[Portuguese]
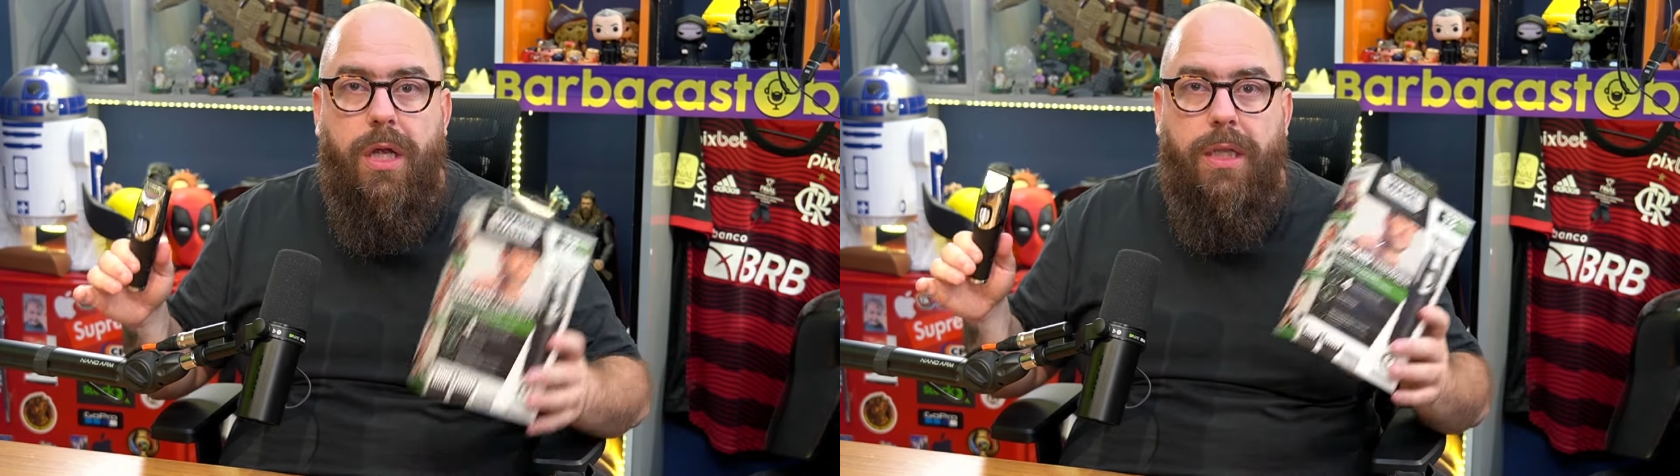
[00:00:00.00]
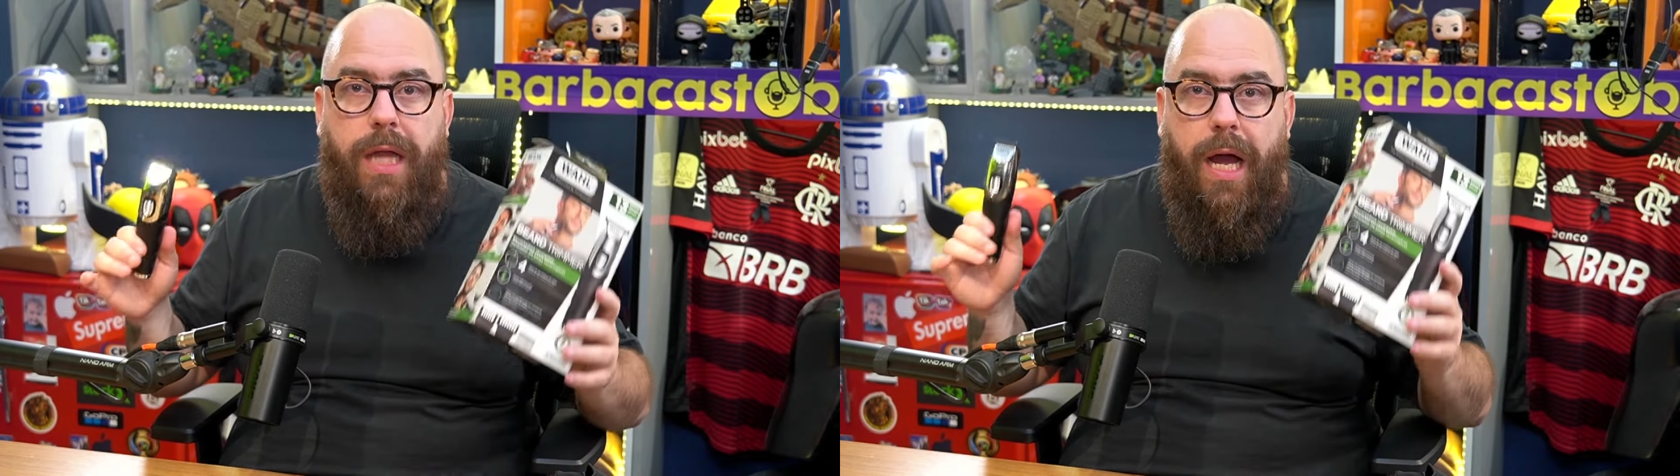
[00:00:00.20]

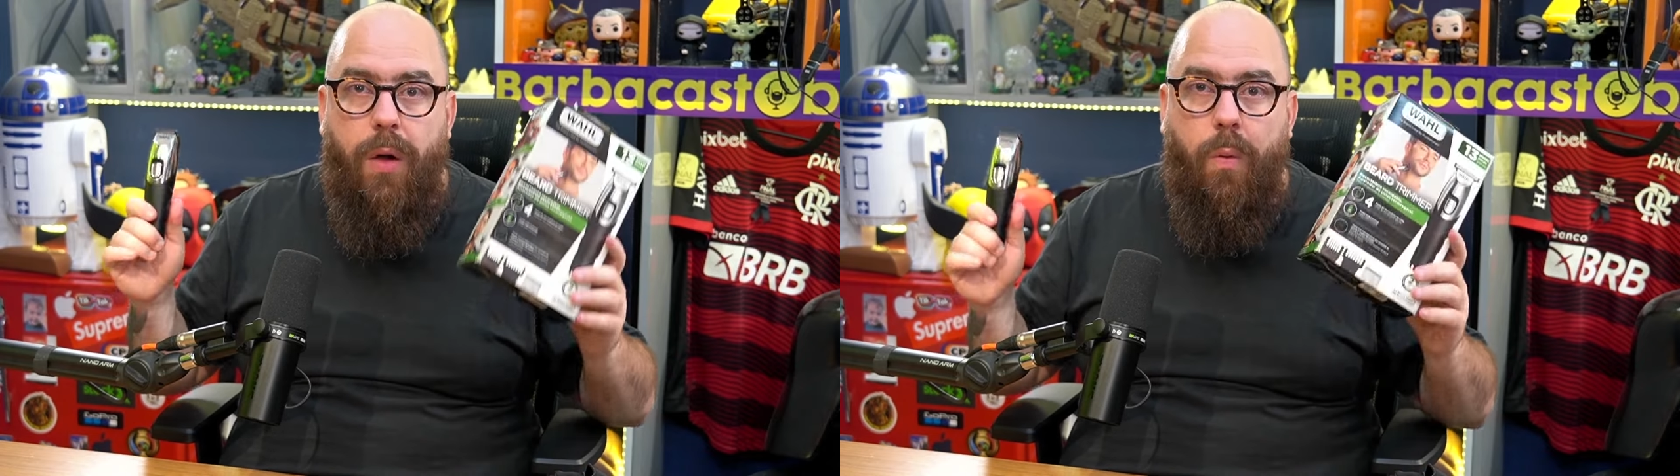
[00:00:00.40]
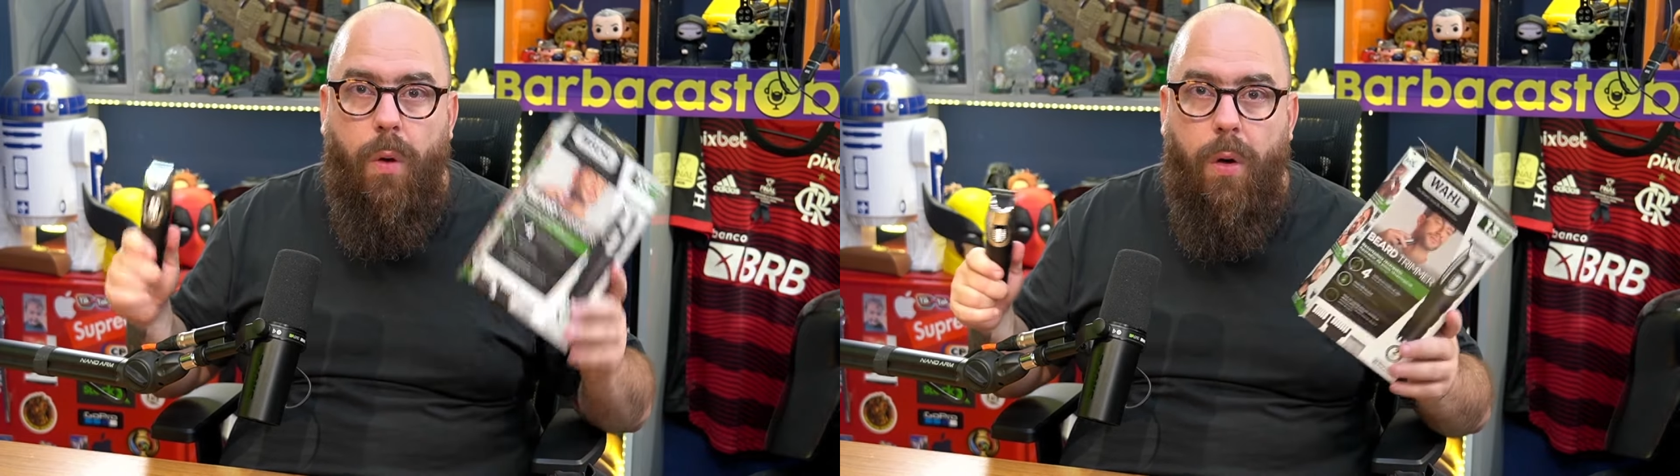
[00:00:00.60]
da
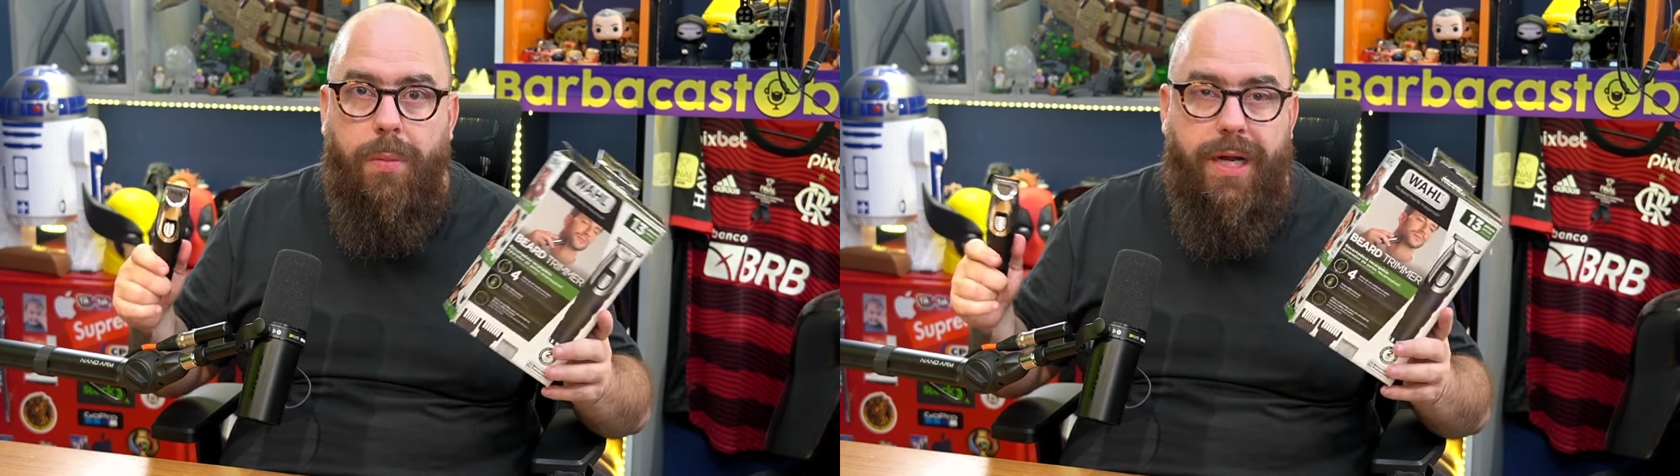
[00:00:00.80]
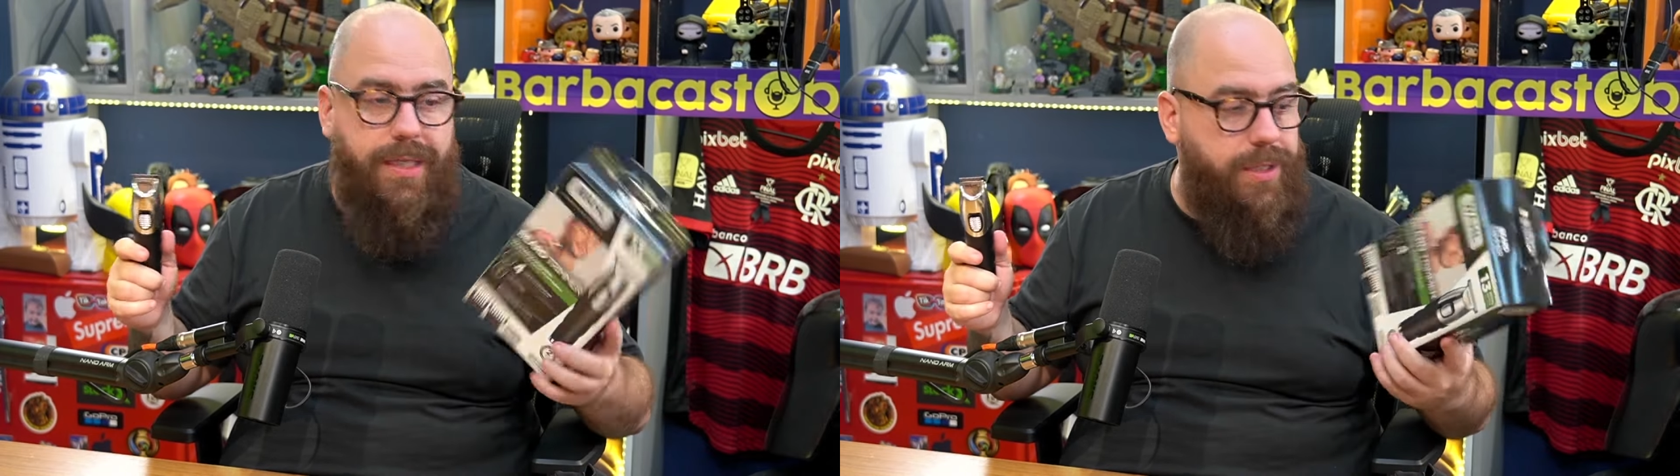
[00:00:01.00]
UOL
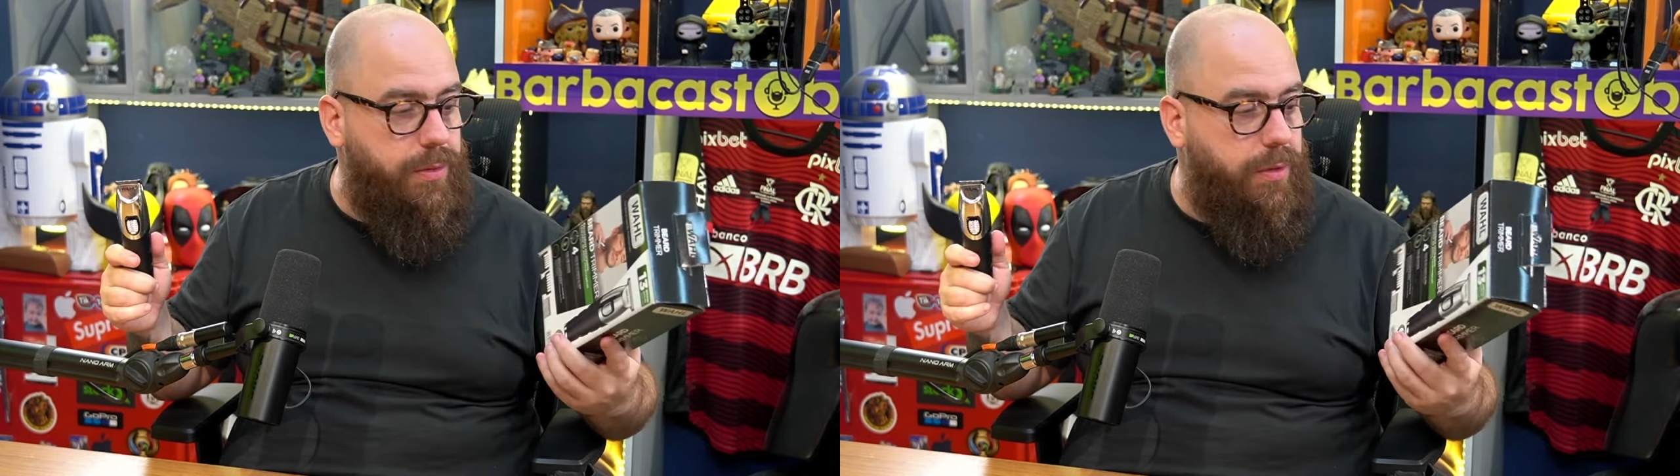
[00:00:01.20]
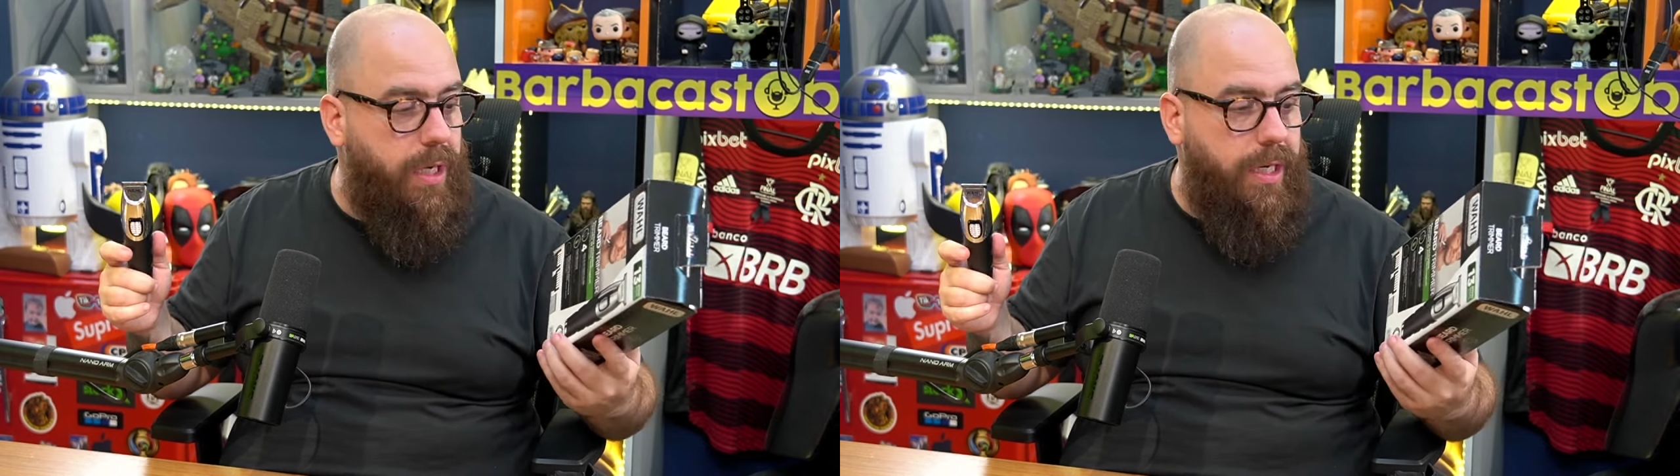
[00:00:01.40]
Brasil,